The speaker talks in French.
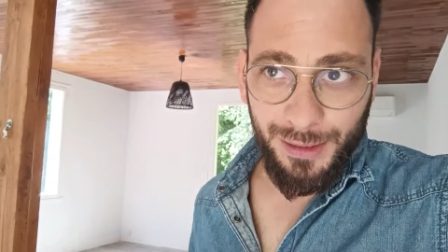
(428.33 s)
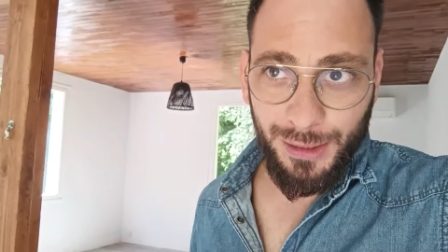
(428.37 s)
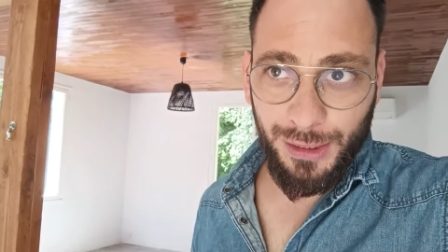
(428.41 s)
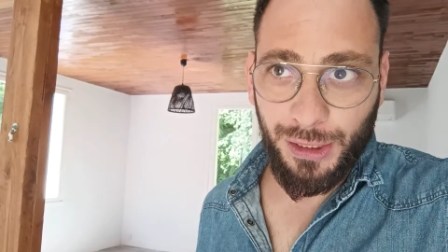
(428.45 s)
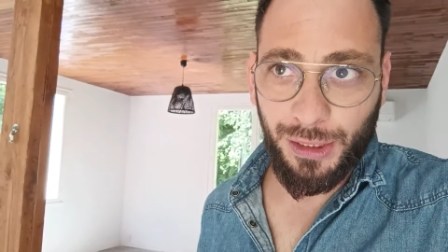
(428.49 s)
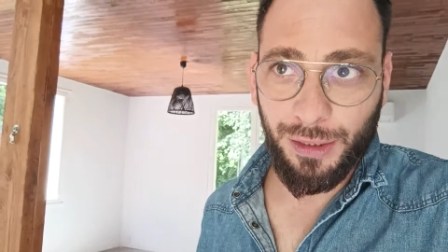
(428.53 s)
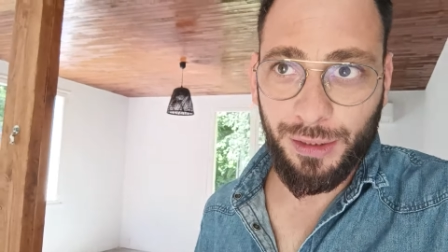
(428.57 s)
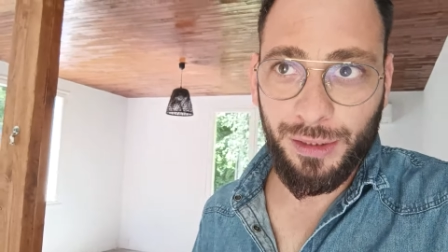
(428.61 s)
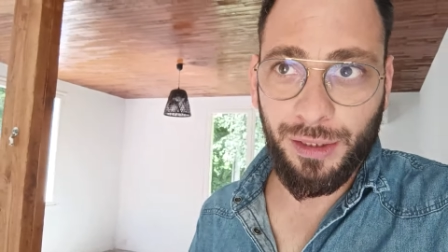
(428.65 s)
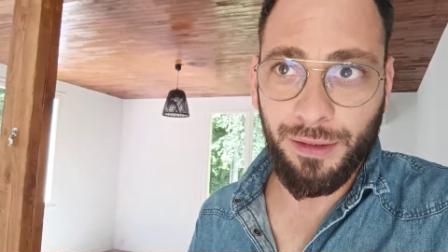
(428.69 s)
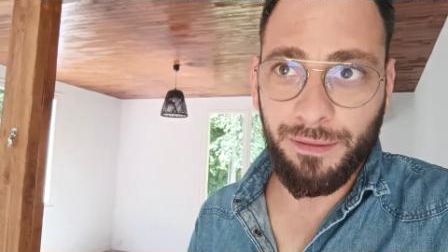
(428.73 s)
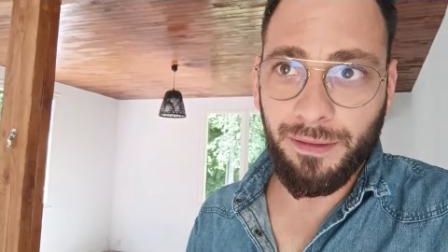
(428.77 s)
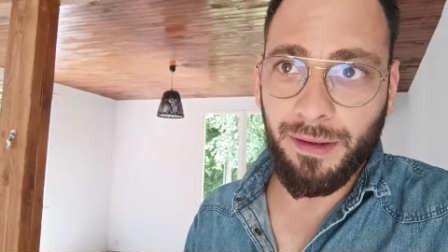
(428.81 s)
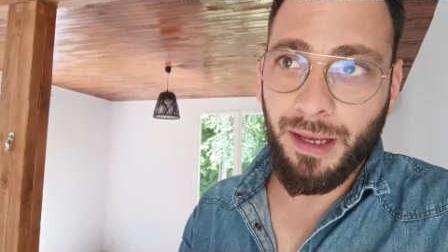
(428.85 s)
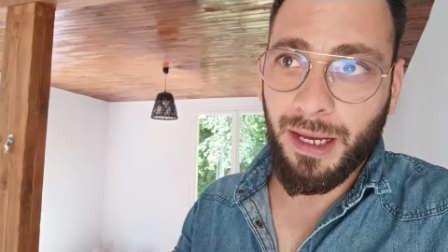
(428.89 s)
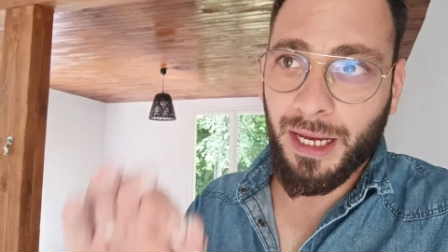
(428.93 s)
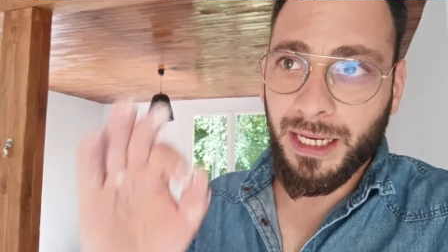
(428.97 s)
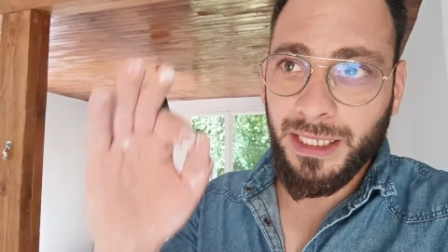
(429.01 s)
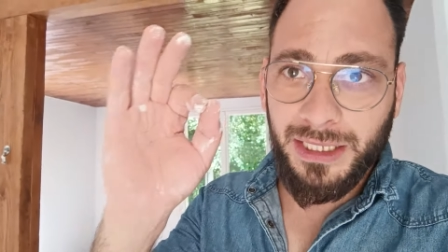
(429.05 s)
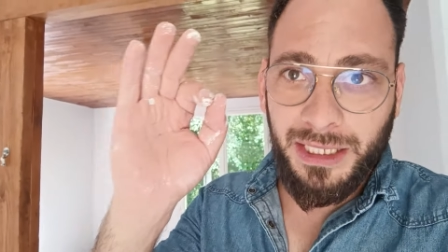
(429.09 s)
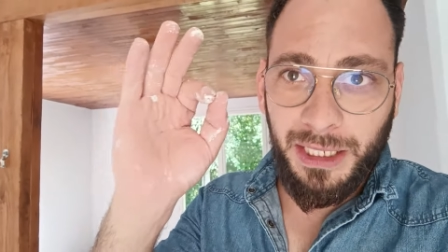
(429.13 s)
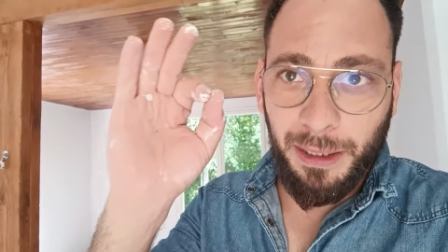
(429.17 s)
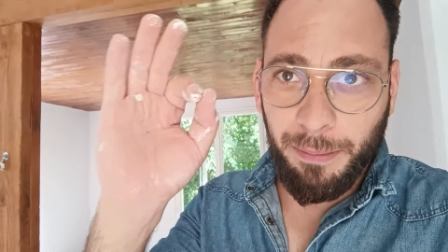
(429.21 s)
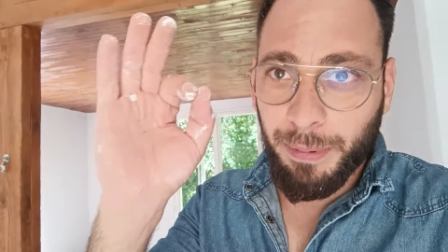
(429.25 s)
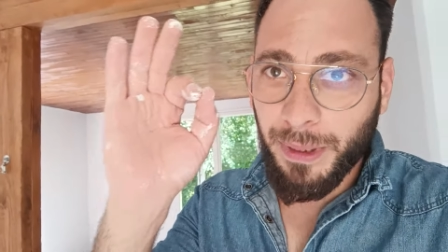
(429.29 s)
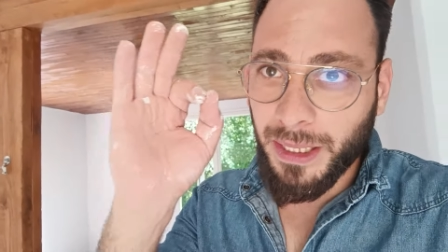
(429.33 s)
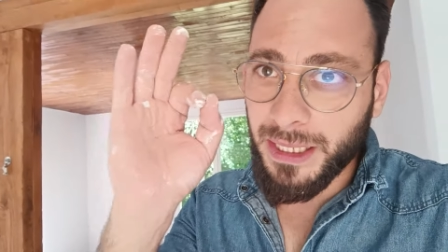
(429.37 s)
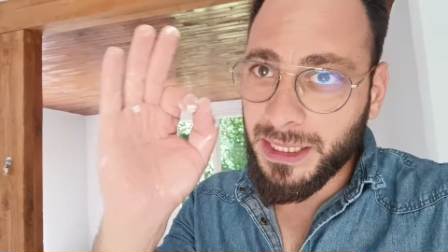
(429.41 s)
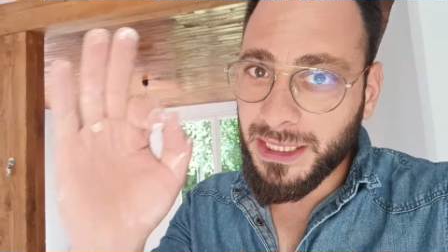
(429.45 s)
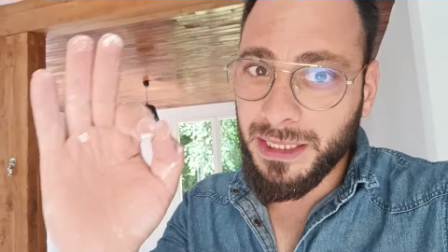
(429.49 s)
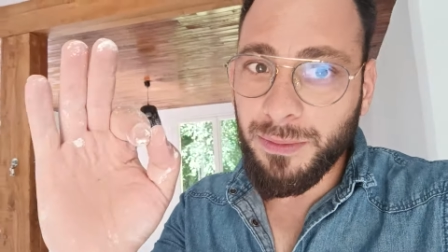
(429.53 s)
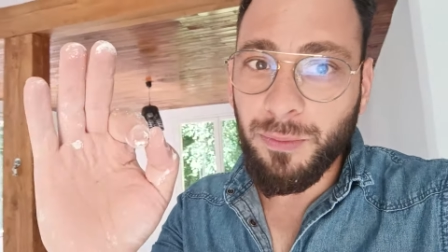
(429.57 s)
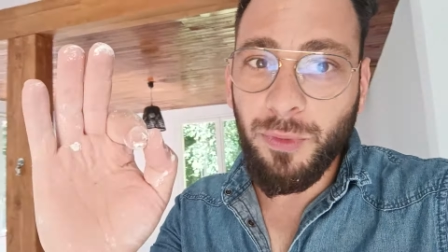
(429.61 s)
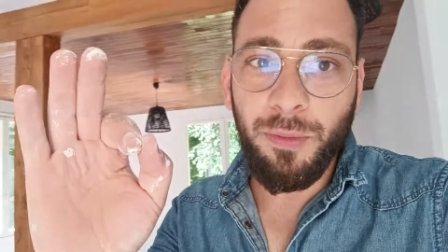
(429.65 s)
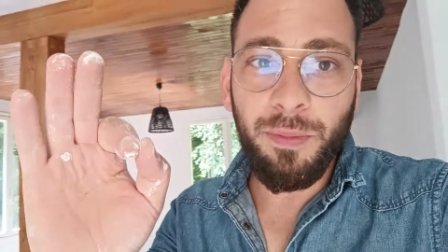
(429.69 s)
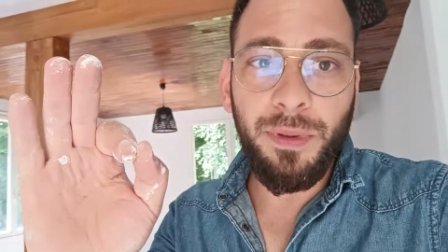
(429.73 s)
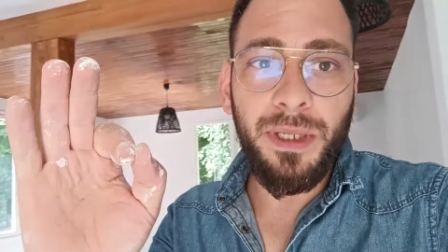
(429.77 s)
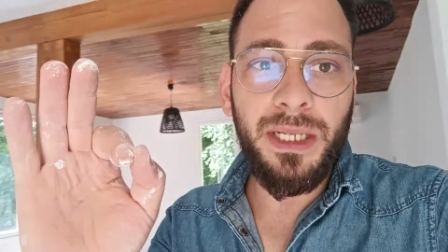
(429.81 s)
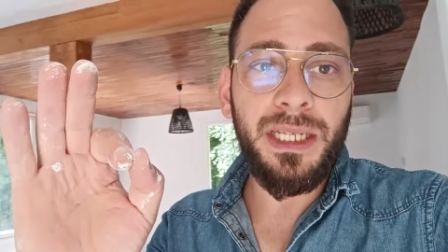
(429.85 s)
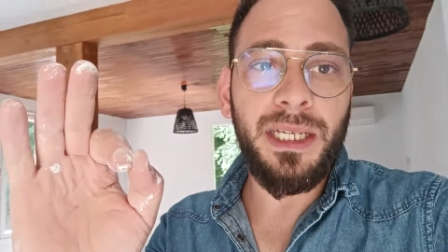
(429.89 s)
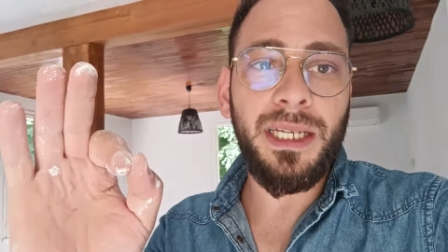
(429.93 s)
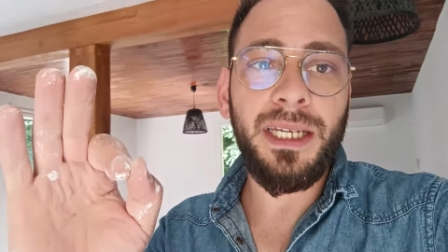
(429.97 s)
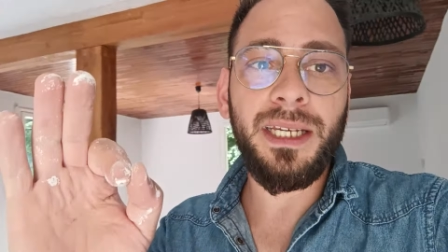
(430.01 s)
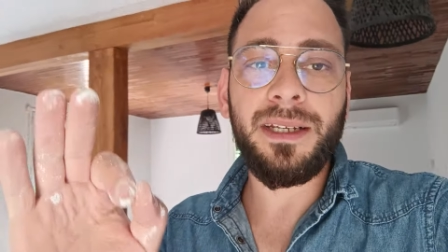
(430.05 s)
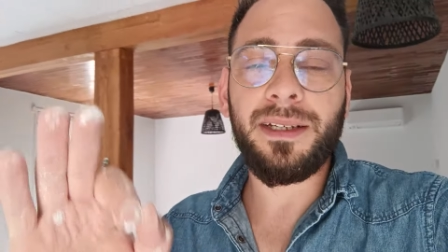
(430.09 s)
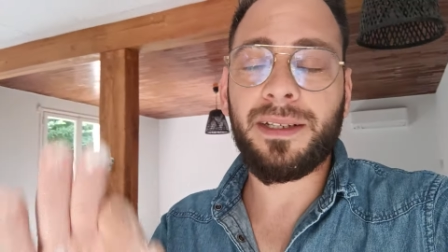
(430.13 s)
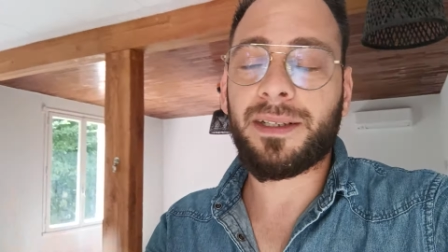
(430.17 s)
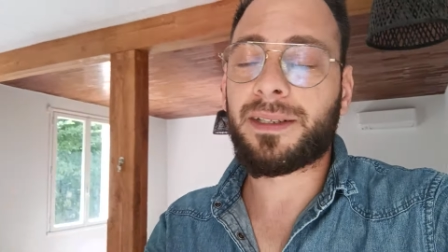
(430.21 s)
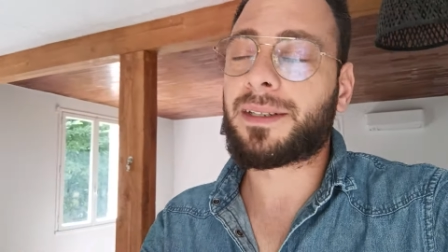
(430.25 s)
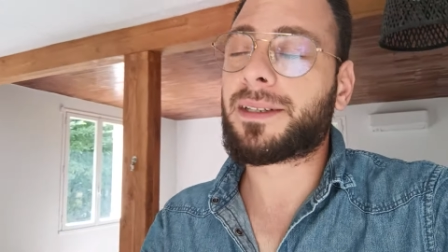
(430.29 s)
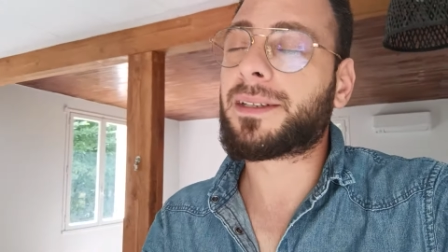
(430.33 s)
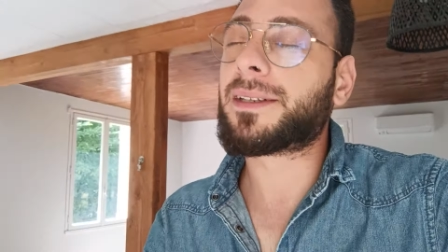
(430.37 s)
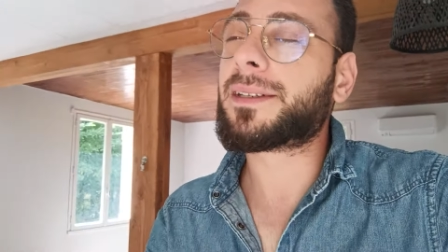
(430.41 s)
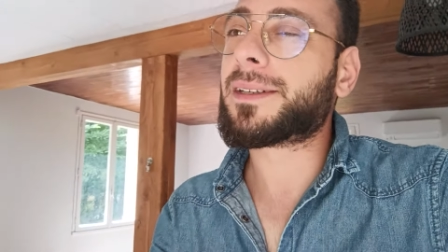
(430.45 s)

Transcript: Je, devais acheter plein d'immobilier.